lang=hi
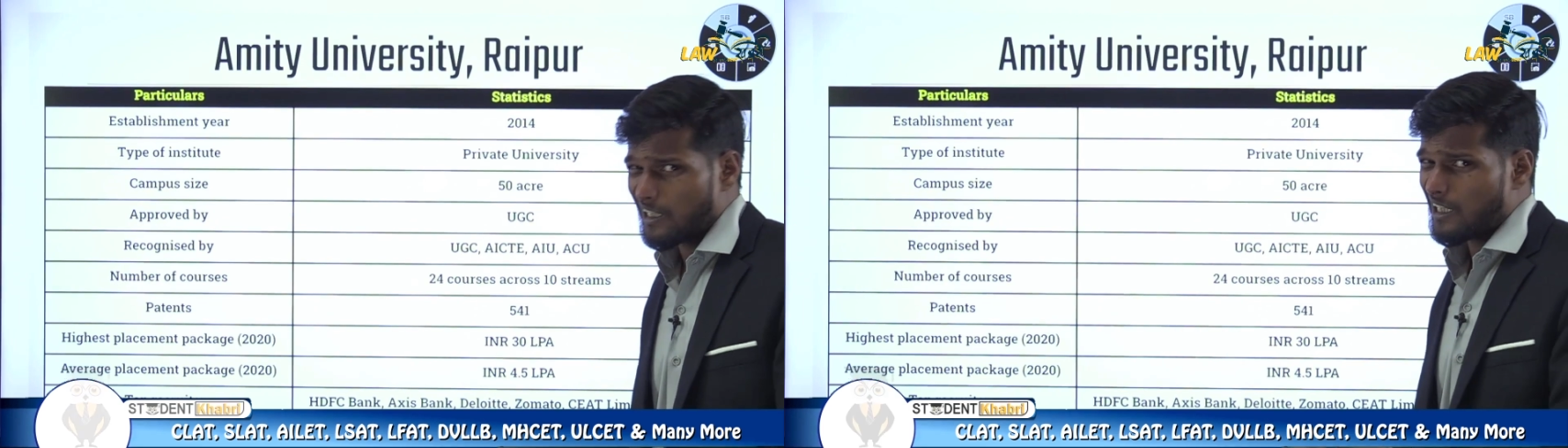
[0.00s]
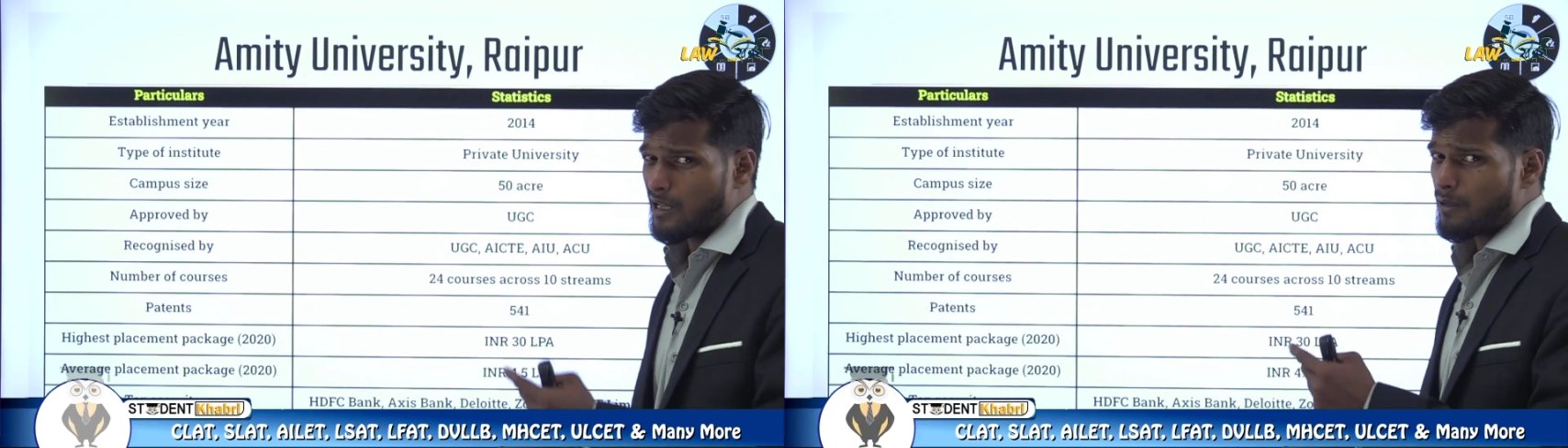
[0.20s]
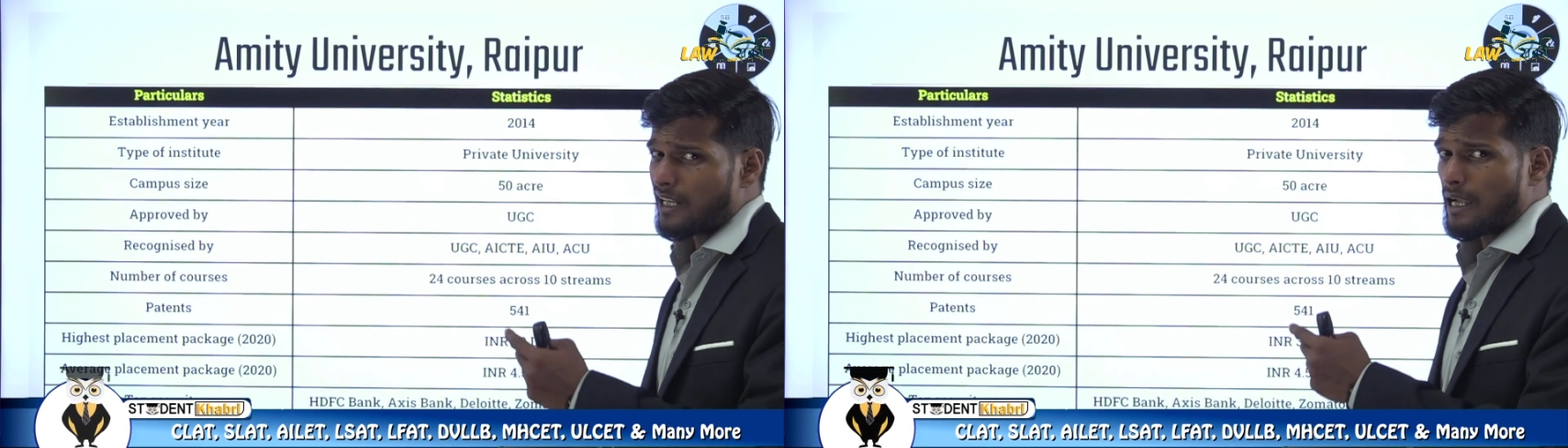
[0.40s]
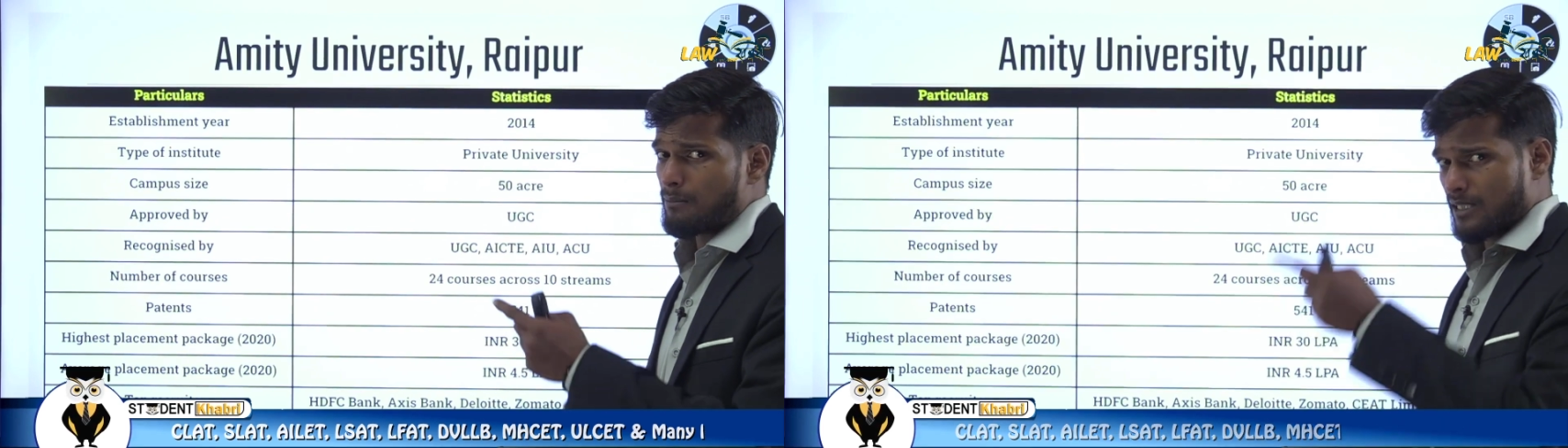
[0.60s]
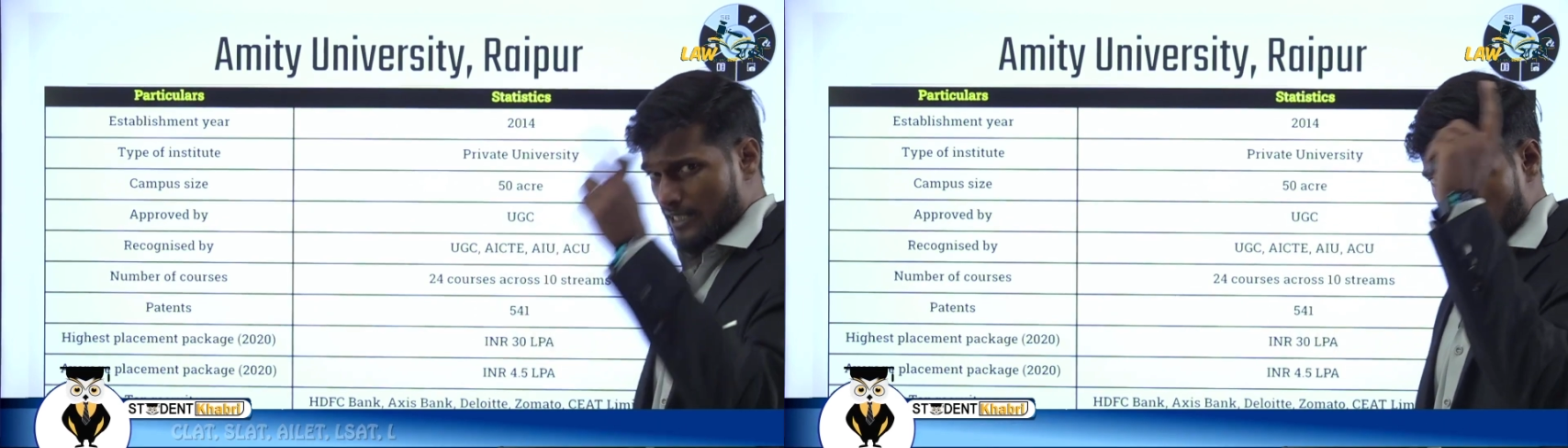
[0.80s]
ये वाले
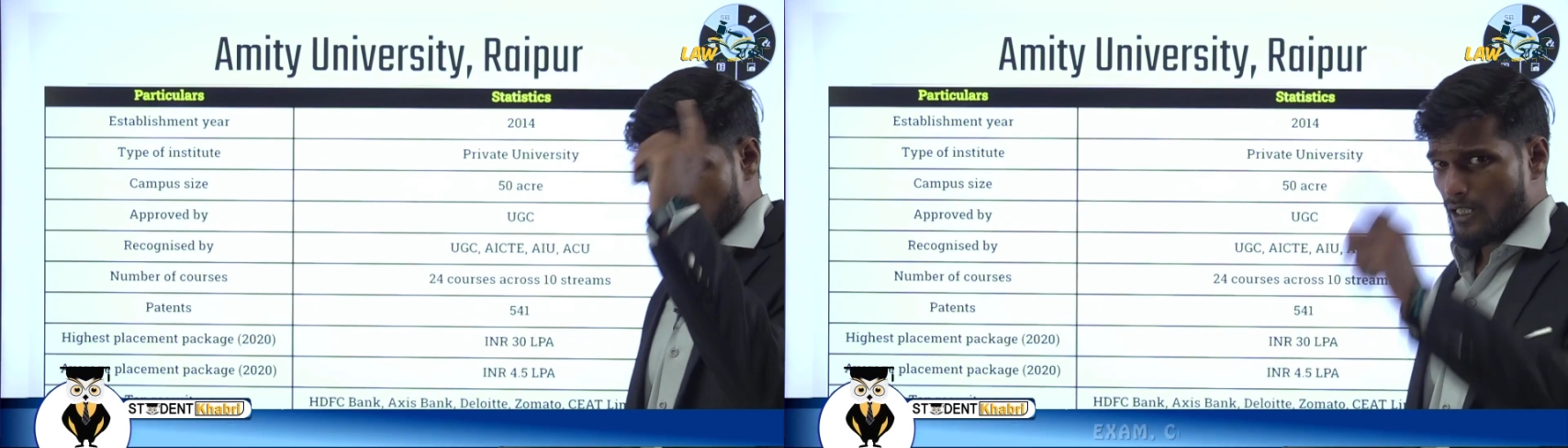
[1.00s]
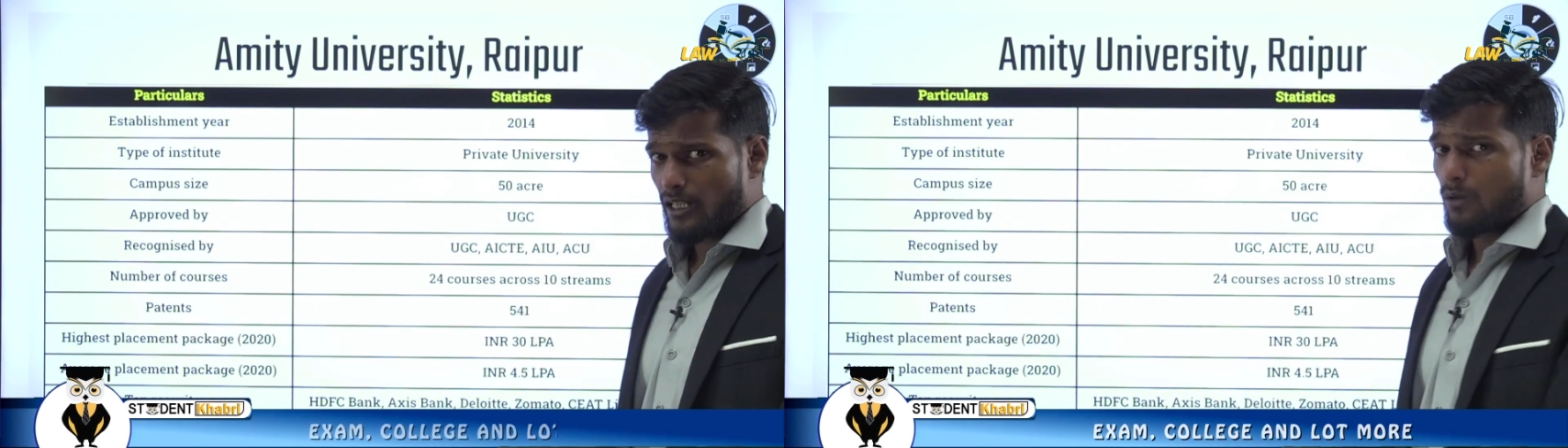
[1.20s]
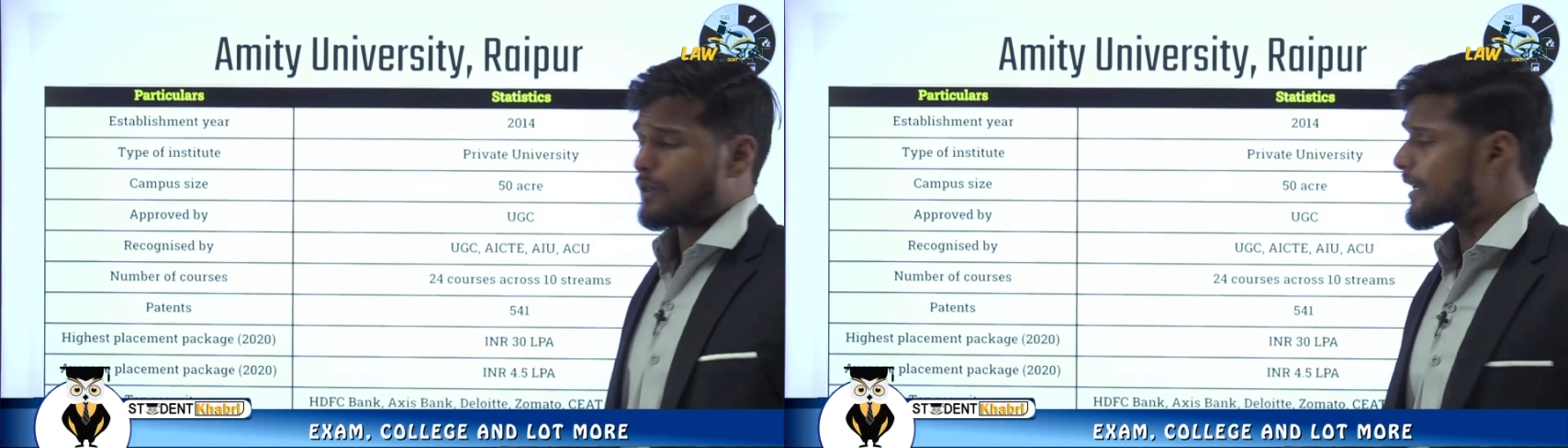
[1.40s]
कैंपस के नहीं इनके नोएडा